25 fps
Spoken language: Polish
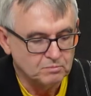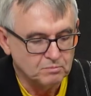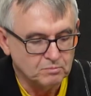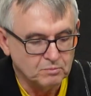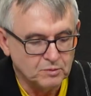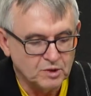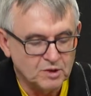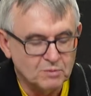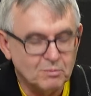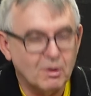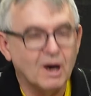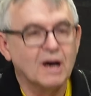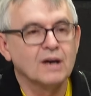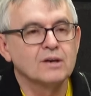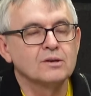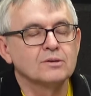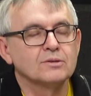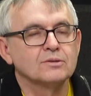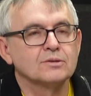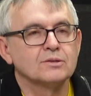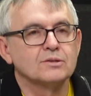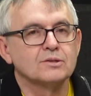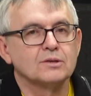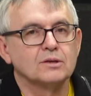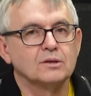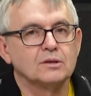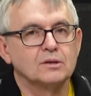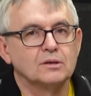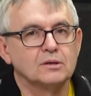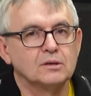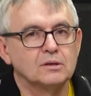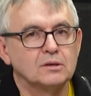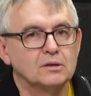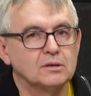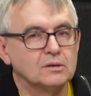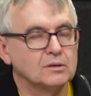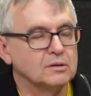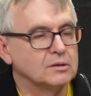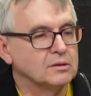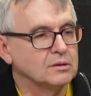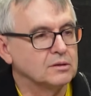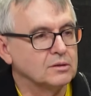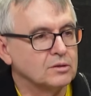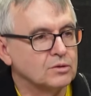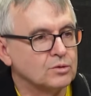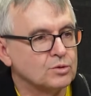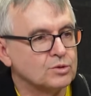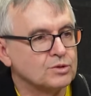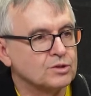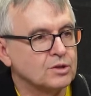dbając o y,
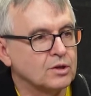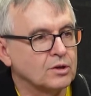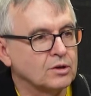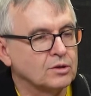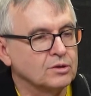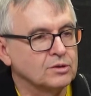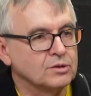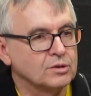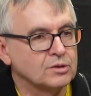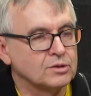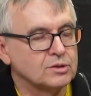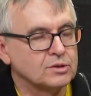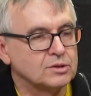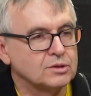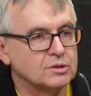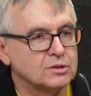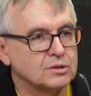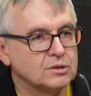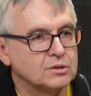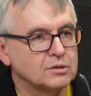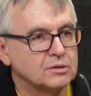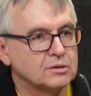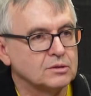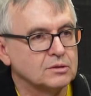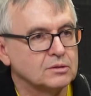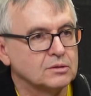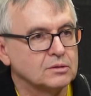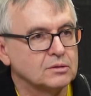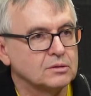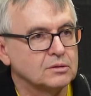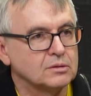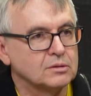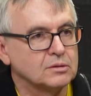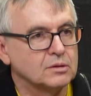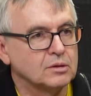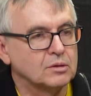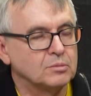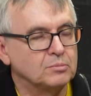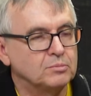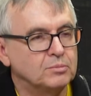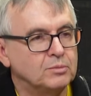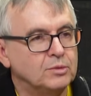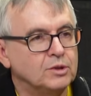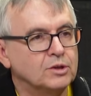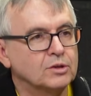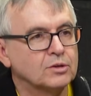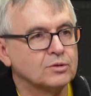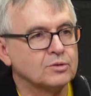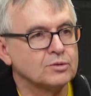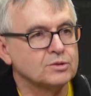różnorodność, y, o
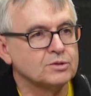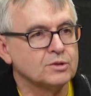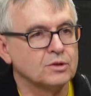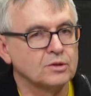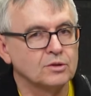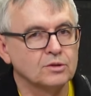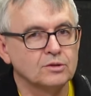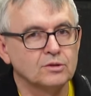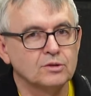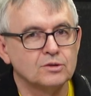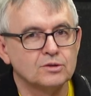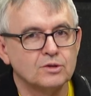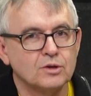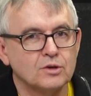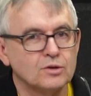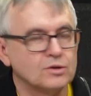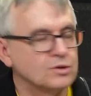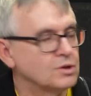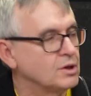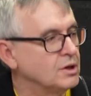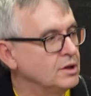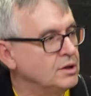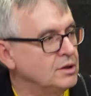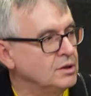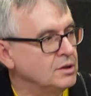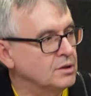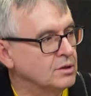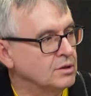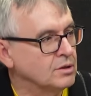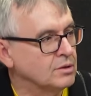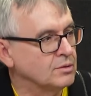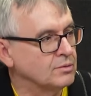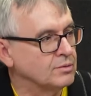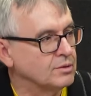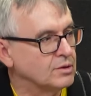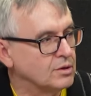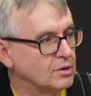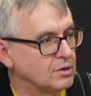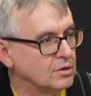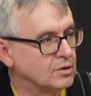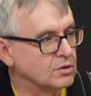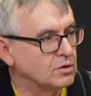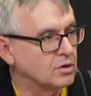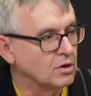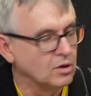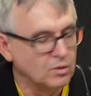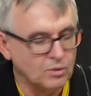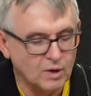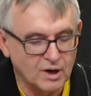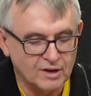bioróżnorodność roślinną
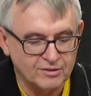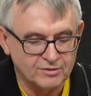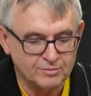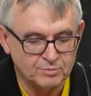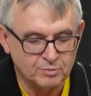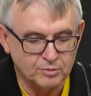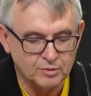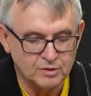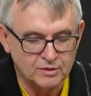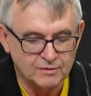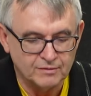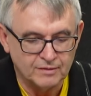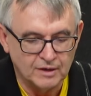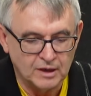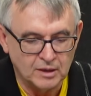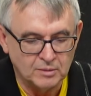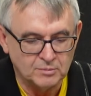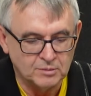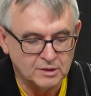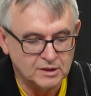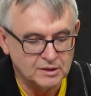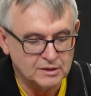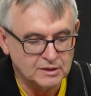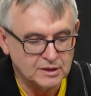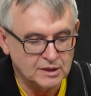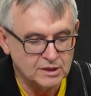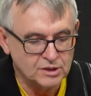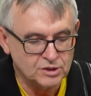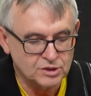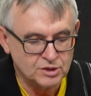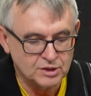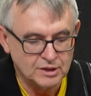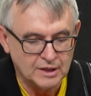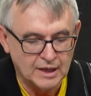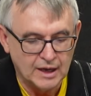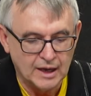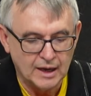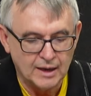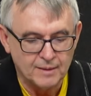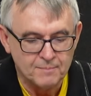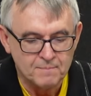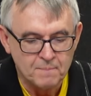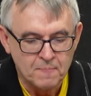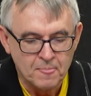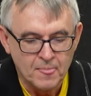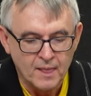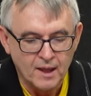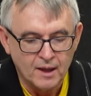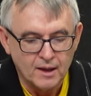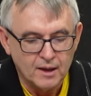dookoła, wpływamy też na
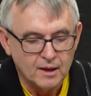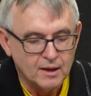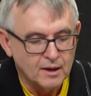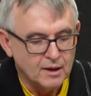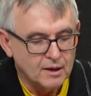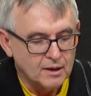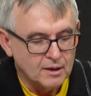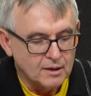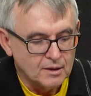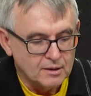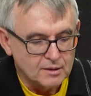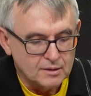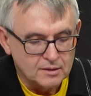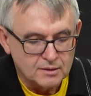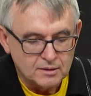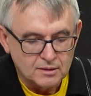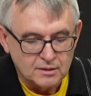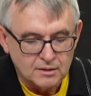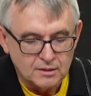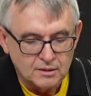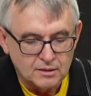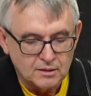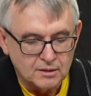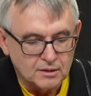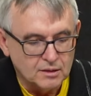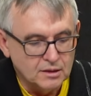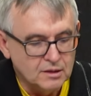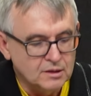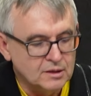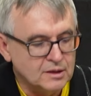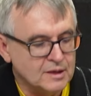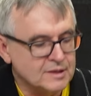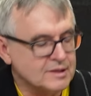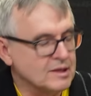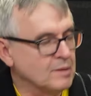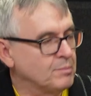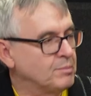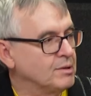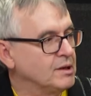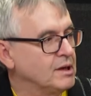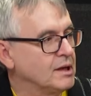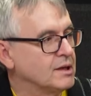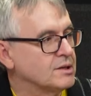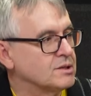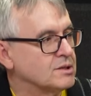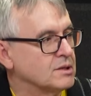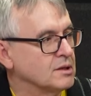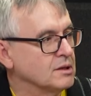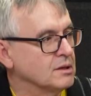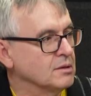y, inne
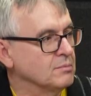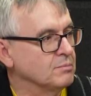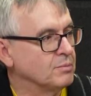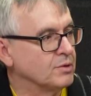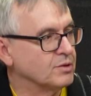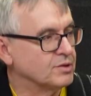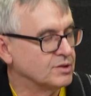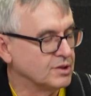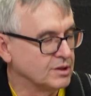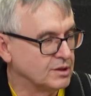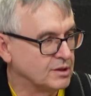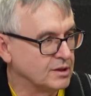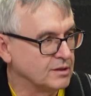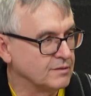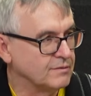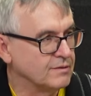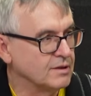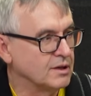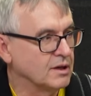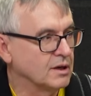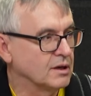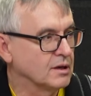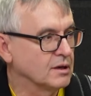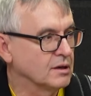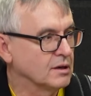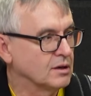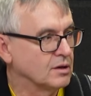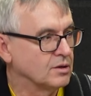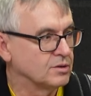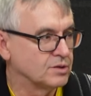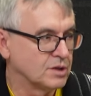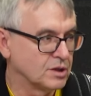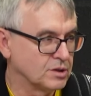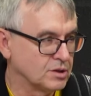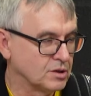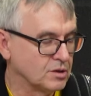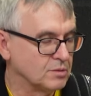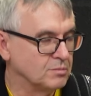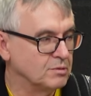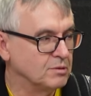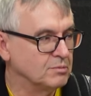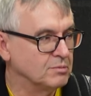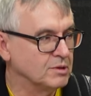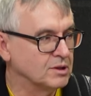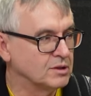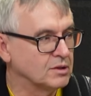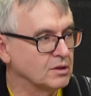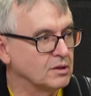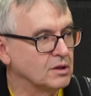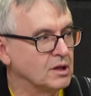zapylacze pozytywnie, chociaż
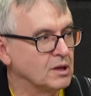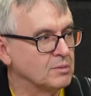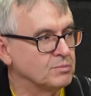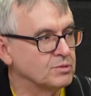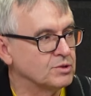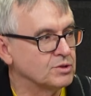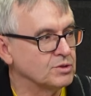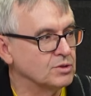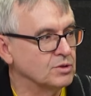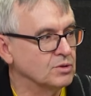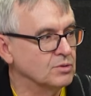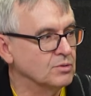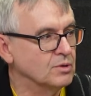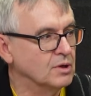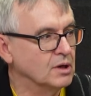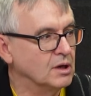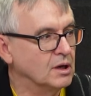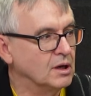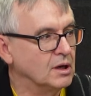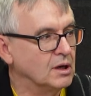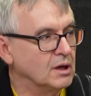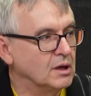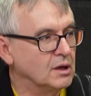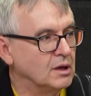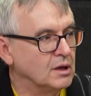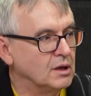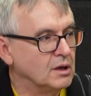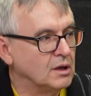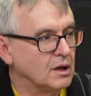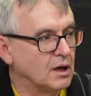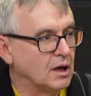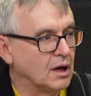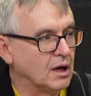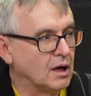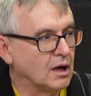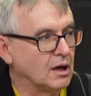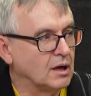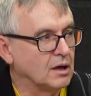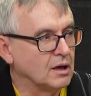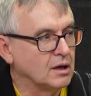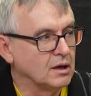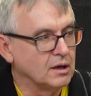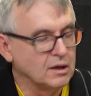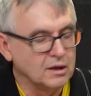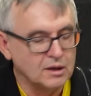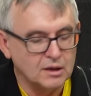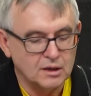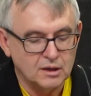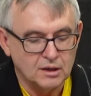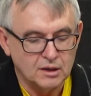robimy to dla pszczół,
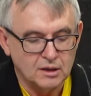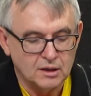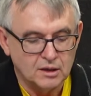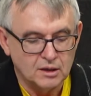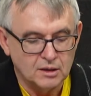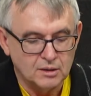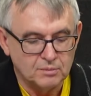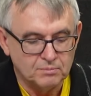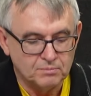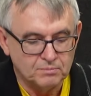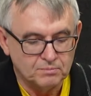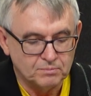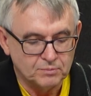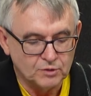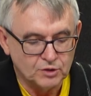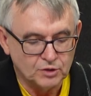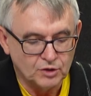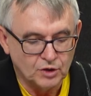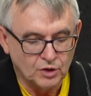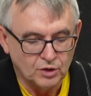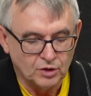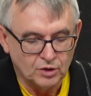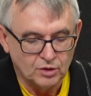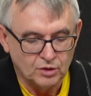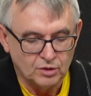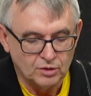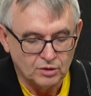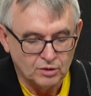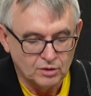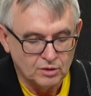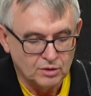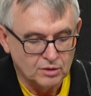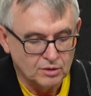e, to,